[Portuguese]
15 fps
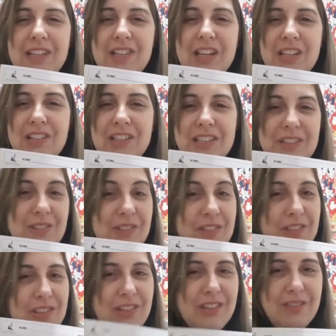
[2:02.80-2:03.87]
jeitinho
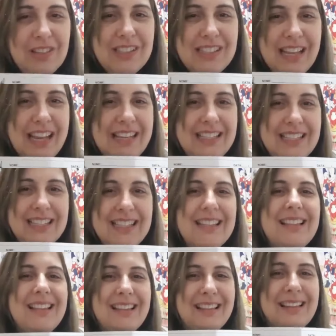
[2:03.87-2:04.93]
de vocês
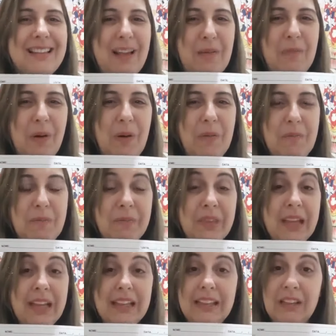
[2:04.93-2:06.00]
tá bom?
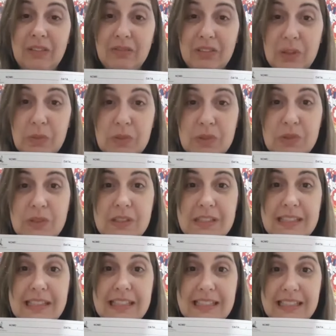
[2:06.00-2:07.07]
Não vamos nos
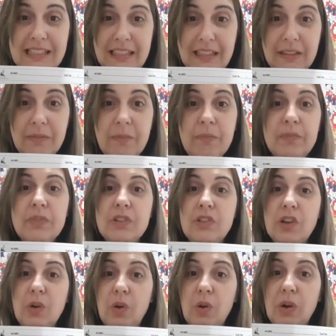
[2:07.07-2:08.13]
esquecer de
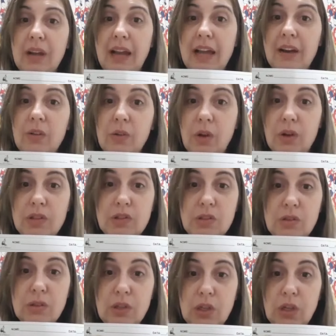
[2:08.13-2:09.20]
colocar o
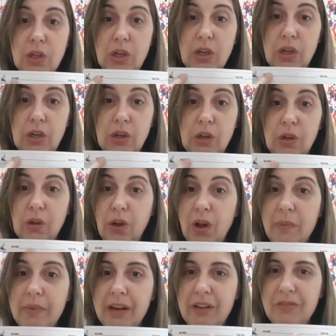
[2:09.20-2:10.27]
nosso
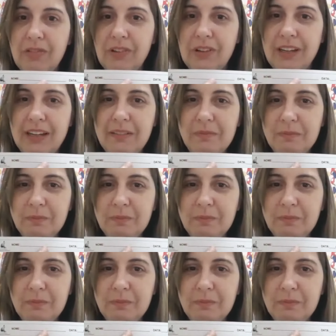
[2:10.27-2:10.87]
nome na folha